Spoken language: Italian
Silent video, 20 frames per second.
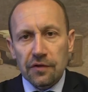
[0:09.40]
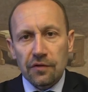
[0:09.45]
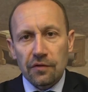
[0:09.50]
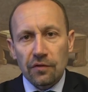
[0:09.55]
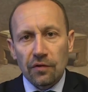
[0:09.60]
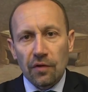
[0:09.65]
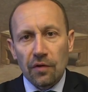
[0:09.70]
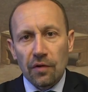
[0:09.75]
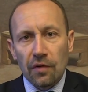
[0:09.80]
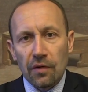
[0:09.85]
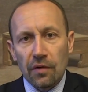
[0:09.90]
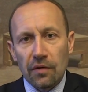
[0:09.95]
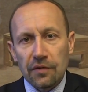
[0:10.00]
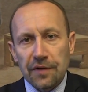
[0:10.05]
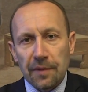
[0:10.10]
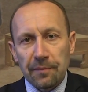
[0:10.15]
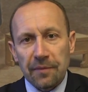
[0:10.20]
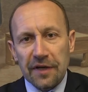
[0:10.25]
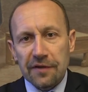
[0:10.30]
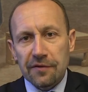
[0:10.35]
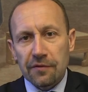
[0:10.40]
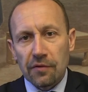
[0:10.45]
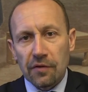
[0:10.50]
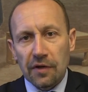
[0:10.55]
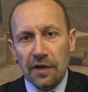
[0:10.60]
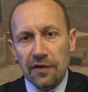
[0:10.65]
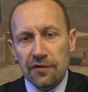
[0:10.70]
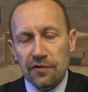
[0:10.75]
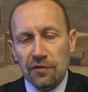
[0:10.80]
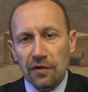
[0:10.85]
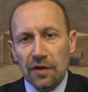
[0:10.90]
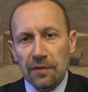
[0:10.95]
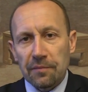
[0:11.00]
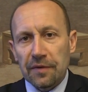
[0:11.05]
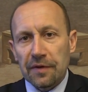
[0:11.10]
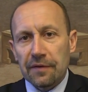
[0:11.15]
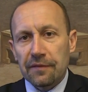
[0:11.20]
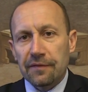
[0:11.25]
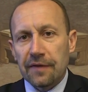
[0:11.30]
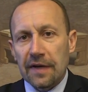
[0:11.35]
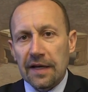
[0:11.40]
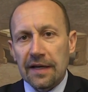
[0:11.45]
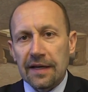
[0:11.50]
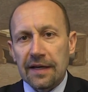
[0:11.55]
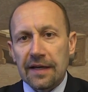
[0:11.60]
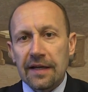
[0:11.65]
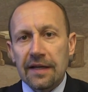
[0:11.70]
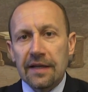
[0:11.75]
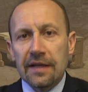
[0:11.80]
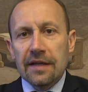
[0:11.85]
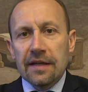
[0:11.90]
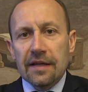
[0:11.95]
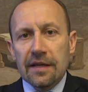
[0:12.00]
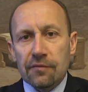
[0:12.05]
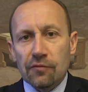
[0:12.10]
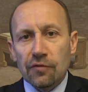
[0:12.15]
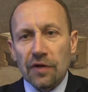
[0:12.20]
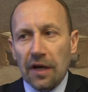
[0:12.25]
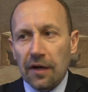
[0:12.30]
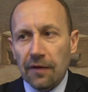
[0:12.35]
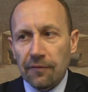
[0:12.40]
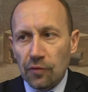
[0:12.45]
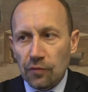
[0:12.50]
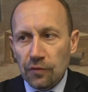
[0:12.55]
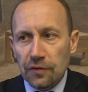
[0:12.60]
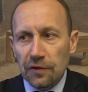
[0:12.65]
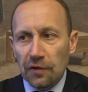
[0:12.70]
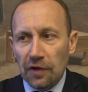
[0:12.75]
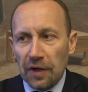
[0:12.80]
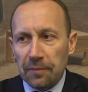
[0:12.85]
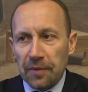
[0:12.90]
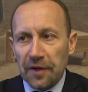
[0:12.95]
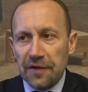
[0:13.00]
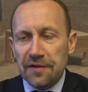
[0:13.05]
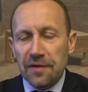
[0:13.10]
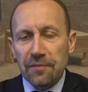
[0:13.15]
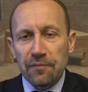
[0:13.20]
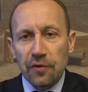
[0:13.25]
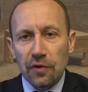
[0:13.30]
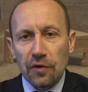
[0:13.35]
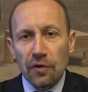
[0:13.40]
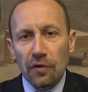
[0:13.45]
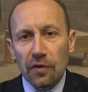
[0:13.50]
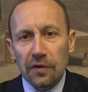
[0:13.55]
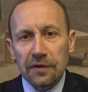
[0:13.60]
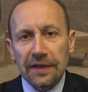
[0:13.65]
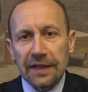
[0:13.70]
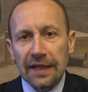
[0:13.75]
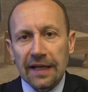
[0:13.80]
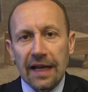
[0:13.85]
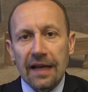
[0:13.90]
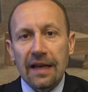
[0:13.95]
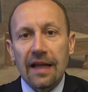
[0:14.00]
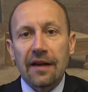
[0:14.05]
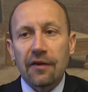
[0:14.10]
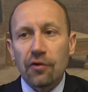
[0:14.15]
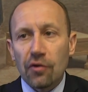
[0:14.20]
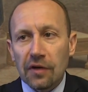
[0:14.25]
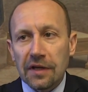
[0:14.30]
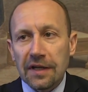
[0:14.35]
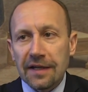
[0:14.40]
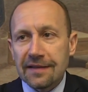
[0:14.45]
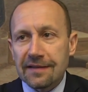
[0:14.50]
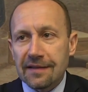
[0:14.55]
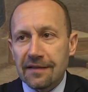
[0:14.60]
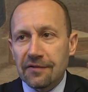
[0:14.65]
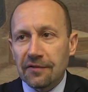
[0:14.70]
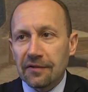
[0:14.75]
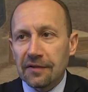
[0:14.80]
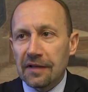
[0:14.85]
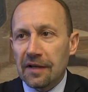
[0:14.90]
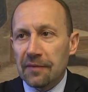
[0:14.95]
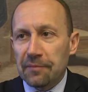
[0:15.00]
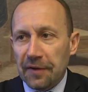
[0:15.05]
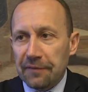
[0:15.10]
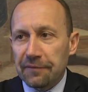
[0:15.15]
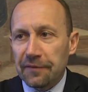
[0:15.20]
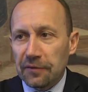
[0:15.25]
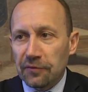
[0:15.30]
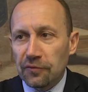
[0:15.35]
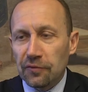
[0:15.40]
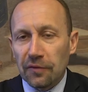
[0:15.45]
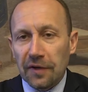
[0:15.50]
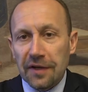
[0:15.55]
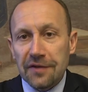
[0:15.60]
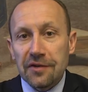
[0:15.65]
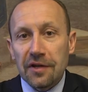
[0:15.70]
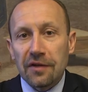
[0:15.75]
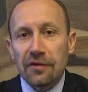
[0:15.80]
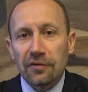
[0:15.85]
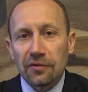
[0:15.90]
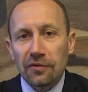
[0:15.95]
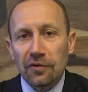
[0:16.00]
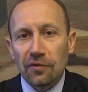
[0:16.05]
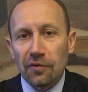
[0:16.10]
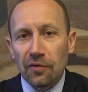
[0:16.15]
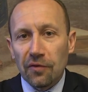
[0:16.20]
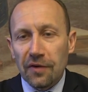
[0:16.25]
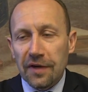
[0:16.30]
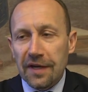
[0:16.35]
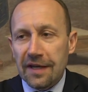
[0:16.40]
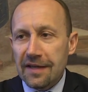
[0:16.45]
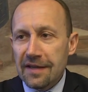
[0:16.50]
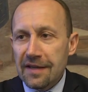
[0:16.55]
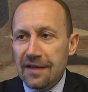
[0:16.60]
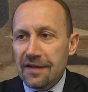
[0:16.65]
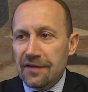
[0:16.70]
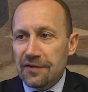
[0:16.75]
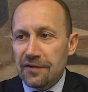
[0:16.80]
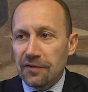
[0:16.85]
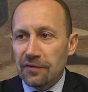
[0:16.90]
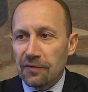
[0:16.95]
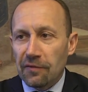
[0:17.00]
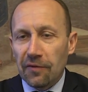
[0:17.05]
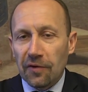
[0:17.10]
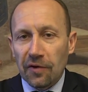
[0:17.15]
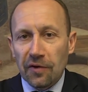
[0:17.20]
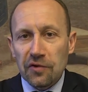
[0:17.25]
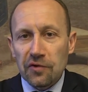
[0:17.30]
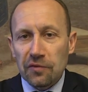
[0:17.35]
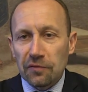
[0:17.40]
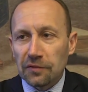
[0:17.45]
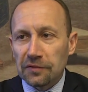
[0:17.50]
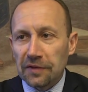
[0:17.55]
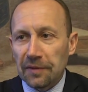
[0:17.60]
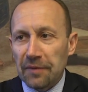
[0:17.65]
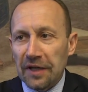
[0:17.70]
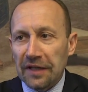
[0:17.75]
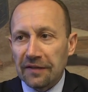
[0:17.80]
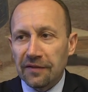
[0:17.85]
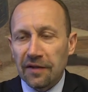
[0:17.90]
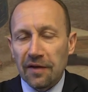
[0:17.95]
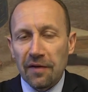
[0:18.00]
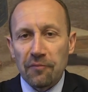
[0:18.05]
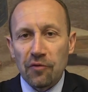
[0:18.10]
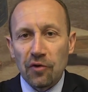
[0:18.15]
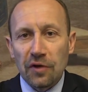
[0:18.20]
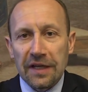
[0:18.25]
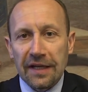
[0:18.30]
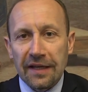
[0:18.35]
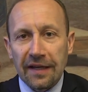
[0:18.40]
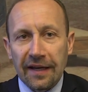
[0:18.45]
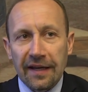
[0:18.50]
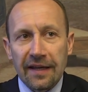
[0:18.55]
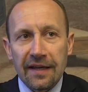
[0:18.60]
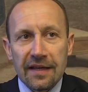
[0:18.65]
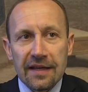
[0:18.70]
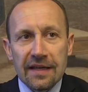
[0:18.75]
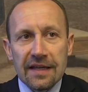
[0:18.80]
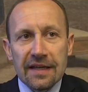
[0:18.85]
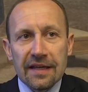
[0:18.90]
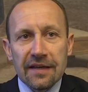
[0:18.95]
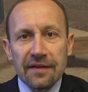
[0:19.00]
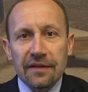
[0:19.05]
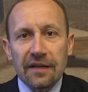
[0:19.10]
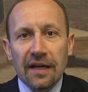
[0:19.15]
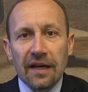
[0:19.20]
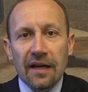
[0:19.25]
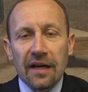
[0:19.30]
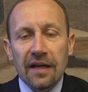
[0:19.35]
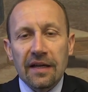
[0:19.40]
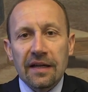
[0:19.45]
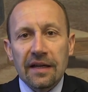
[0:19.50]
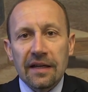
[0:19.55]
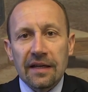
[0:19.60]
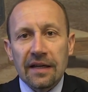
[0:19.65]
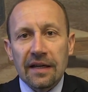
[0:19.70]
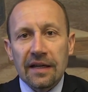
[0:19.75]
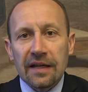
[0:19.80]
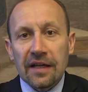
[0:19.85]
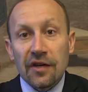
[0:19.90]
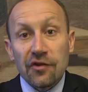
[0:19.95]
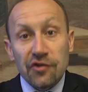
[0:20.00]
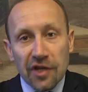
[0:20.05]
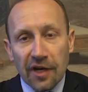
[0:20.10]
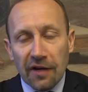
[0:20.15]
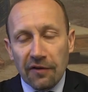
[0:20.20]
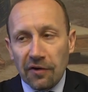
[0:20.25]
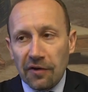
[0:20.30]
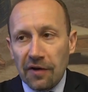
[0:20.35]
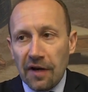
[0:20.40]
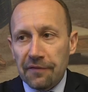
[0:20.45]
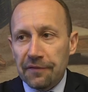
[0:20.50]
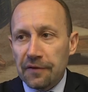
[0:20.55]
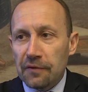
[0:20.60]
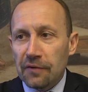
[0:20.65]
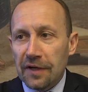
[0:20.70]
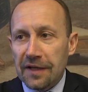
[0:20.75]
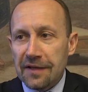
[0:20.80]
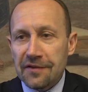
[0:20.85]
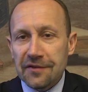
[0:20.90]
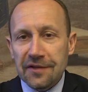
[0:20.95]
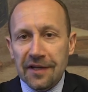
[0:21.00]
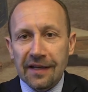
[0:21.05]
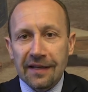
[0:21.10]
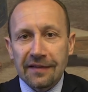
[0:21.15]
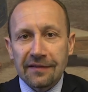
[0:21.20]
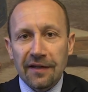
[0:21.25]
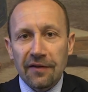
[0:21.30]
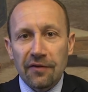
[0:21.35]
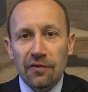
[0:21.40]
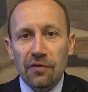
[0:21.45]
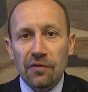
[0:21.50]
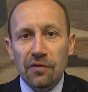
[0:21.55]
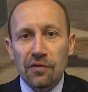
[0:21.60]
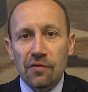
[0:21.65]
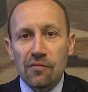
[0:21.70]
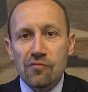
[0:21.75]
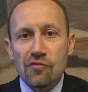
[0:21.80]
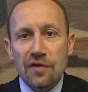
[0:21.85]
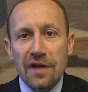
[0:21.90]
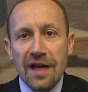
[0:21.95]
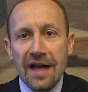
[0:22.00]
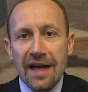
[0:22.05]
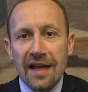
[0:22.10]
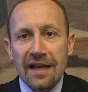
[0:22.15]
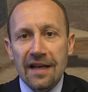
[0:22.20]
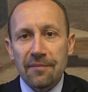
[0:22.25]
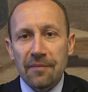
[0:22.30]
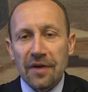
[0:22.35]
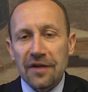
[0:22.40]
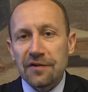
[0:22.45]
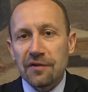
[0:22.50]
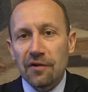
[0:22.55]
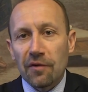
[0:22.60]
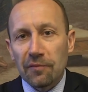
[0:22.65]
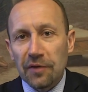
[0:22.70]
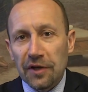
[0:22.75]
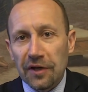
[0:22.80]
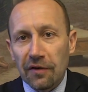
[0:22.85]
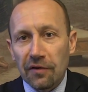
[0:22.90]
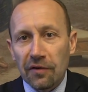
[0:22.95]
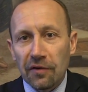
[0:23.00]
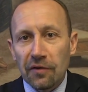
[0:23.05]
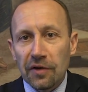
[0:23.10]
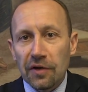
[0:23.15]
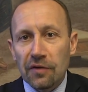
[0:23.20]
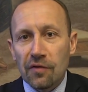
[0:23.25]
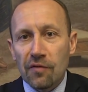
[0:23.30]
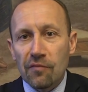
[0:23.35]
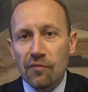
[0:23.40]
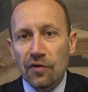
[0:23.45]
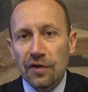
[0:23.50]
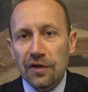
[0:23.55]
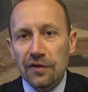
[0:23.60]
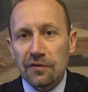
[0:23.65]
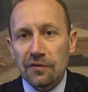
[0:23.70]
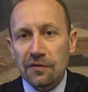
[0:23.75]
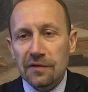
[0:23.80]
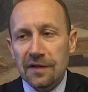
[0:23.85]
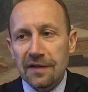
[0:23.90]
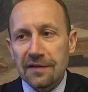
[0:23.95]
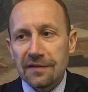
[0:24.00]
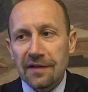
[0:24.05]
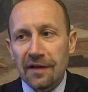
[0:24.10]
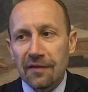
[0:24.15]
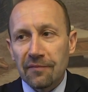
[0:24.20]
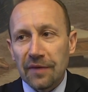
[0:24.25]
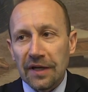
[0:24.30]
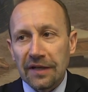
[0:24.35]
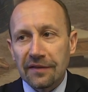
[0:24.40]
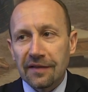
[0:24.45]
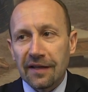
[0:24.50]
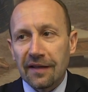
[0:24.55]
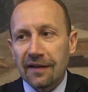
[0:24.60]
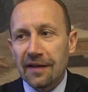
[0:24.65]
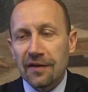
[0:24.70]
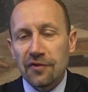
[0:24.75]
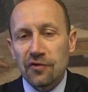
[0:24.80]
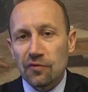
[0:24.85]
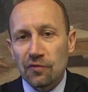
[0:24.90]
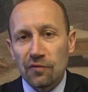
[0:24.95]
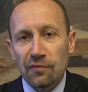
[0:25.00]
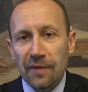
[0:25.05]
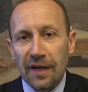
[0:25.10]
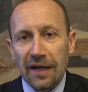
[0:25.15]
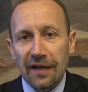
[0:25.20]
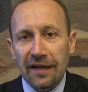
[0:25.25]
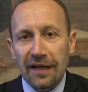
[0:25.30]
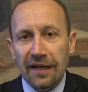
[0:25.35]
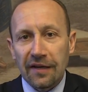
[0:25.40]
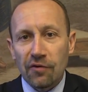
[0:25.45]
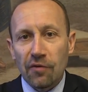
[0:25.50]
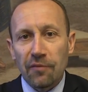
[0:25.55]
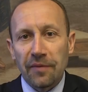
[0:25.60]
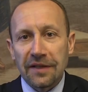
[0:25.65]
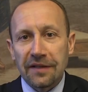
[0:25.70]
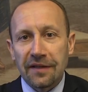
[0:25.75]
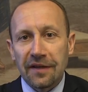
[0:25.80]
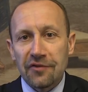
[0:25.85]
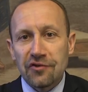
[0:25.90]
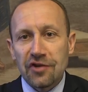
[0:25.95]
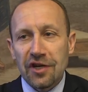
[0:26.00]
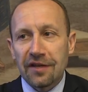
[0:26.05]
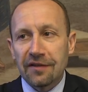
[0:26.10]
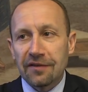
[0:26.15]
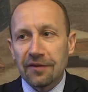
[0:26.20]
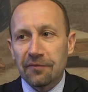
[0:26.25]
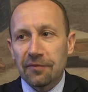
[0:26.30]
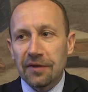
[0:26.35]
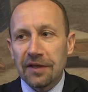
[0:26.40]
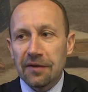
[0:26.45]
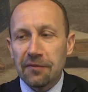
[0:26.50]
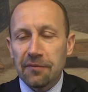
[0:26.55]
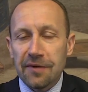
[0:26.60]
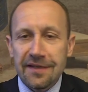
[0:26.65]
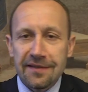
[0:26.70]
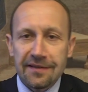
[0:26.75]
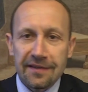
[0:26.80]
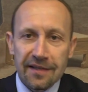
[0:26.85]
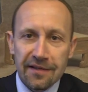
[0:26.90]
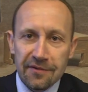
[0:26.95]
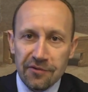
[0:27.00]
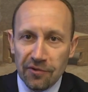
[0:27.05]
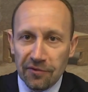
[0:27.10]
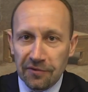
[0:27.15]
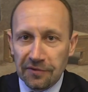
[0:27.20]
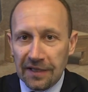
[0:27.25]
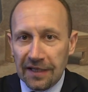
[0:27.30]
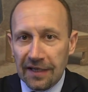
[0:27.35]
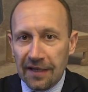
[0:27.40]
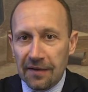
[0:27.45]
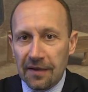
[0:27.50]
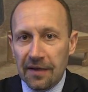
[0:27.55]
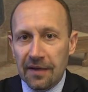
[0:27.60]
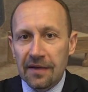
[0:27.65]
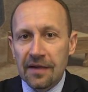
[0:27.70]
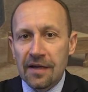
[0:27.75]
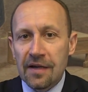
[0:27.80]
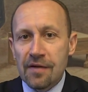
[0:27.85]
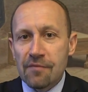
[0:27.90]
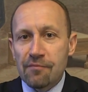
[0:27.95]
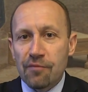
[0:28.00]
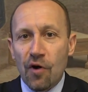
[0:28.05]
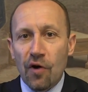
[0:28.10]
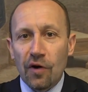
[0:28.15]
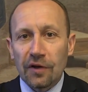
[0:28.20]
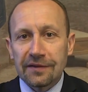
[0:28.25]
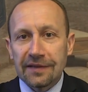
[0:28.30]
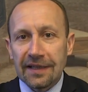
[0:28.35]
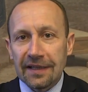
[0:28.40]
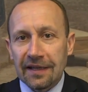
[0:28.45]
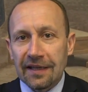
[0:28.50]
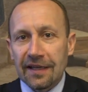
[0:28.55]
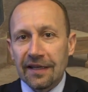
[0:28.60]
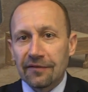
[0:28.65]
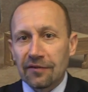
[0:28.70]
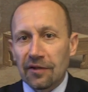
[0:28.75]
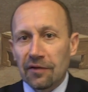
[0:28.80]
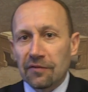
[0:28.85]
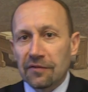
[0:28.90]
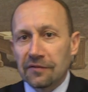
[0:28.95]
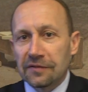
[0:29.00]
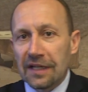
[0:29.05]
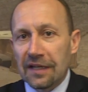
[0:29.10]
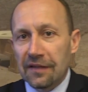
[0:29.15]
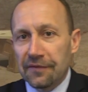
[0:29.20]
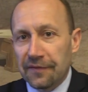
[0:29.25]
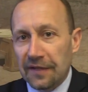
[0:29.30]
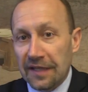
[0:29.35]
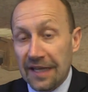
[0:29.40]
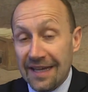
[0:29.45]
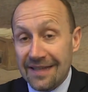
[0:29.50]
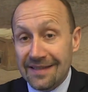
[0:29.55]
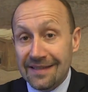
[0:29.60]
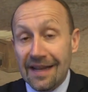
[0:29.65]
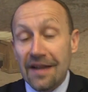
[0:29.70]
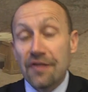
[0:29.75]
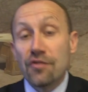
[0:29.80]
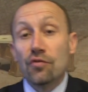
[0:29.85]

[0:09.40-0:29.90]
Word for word: sono, si è perso l'occasione per fare una rivoluzione, per esempio in ordine alla riorganizzazione delle prefetture, secondo noi si devono assolutamente abolire eh, eh, cancellano la figura del segretario comunale ma si obbligano i comuni sostanzialmente a riassumerli come dirigenti, quindi questi escono dalla porta, rientrano dalla finestra.